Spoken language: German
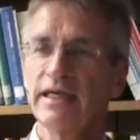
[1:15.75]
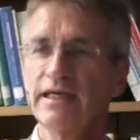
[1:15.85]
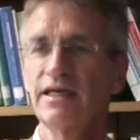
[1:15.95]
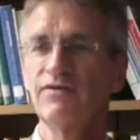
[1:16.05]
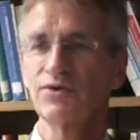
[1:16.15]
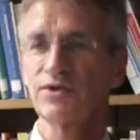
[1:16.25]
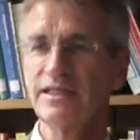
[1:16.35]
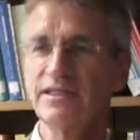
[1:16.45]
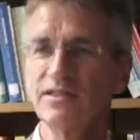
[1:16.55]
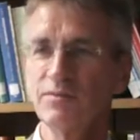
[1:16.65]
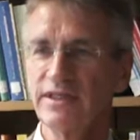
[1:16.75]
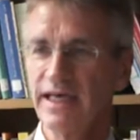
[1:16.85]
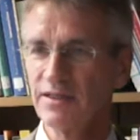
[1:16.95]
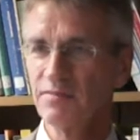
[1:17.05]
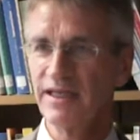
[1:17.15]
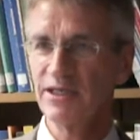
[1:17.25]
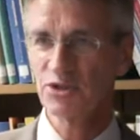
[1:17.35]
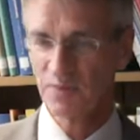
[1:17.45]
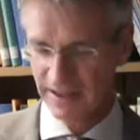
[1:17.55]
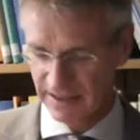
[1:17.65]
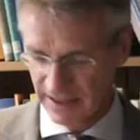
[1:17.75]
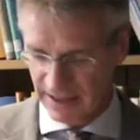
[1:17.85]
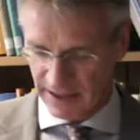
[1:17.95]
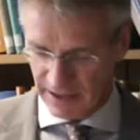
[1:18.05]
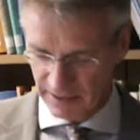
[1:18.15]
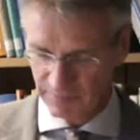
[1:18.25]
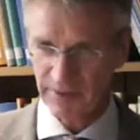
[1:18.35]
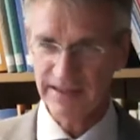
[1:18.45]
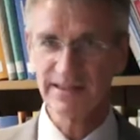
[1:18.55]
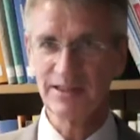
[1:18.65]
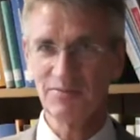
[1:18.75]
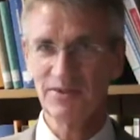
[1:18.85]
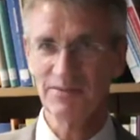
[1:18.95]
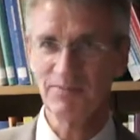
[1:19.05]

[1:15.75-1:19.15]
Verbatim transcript: in der wir noch nicht diese modernen Managementprinzipien